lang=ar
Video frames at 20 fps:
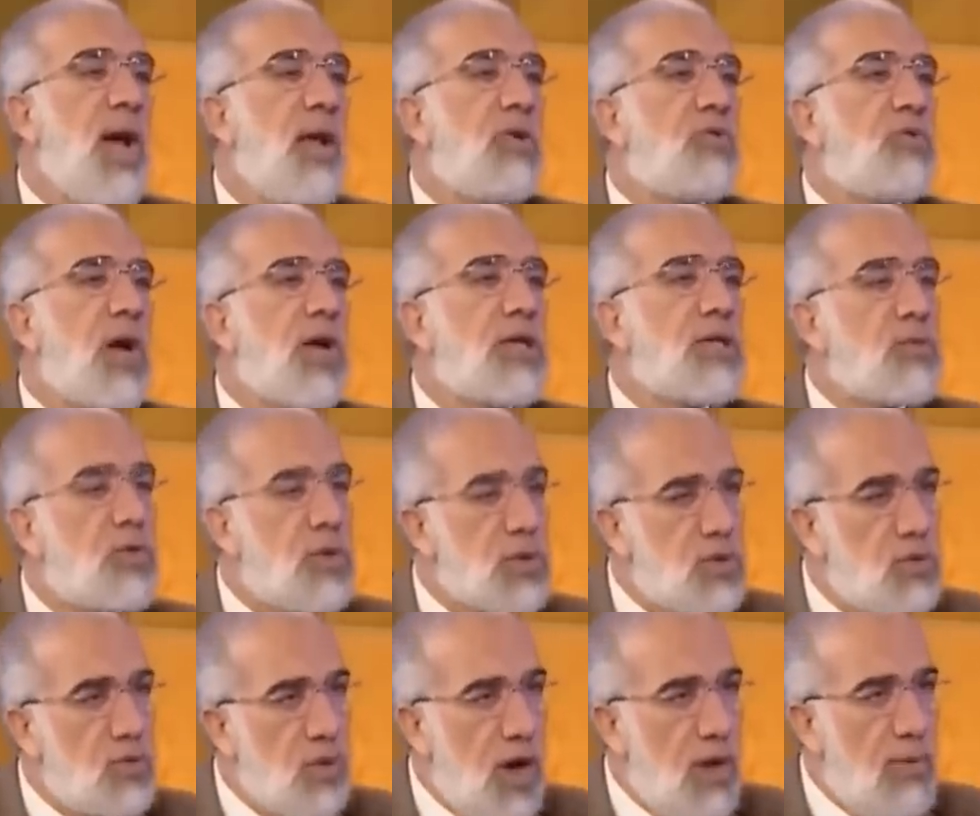ان تحاسبوا
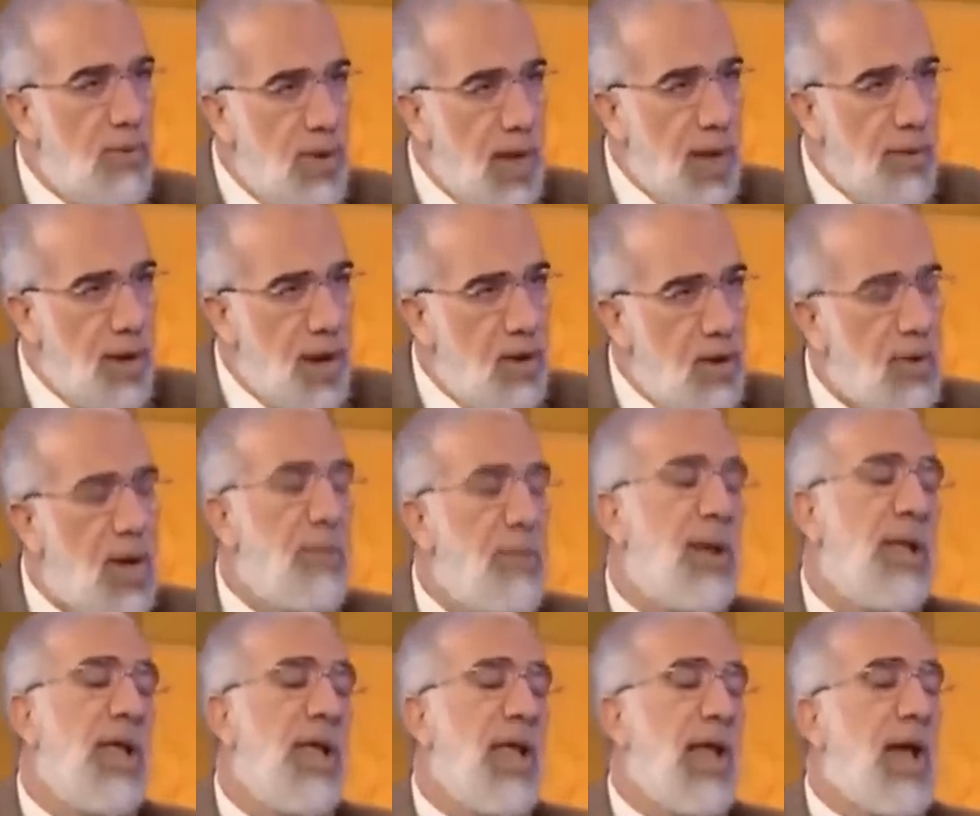وزنوا اعمالكم
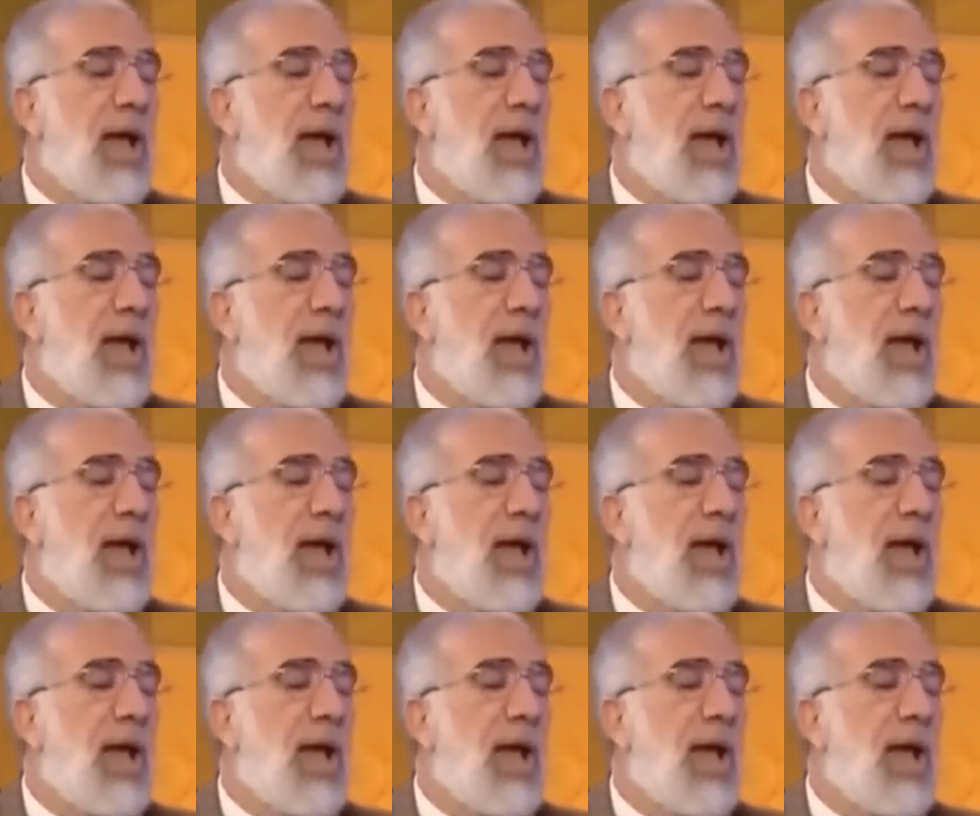قبل أن...